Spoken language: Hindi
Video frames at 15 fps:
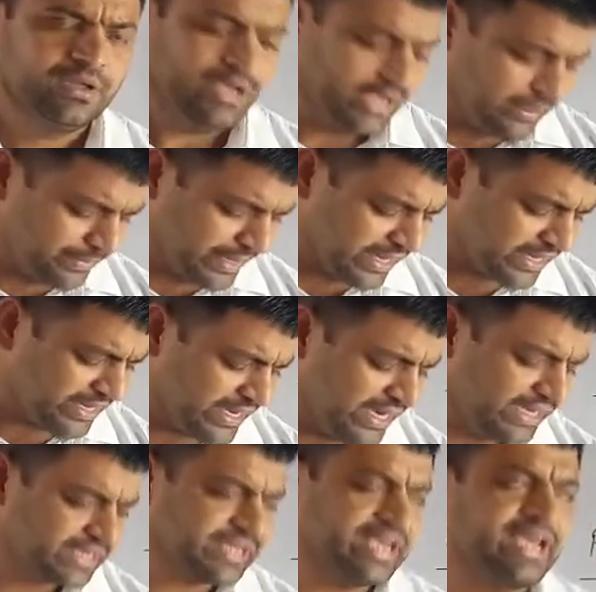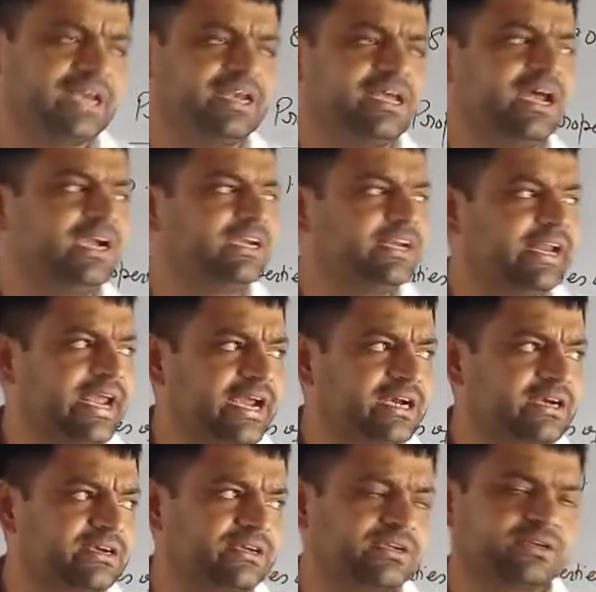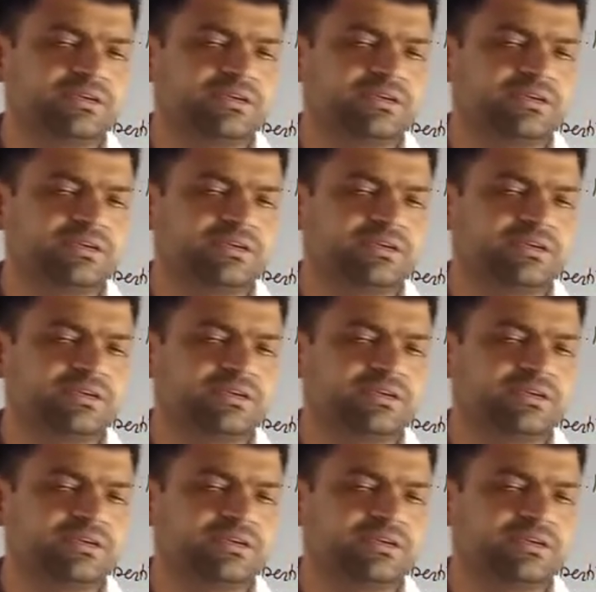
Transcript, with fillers: ए मैग्नेट कैन अट्रैक्ट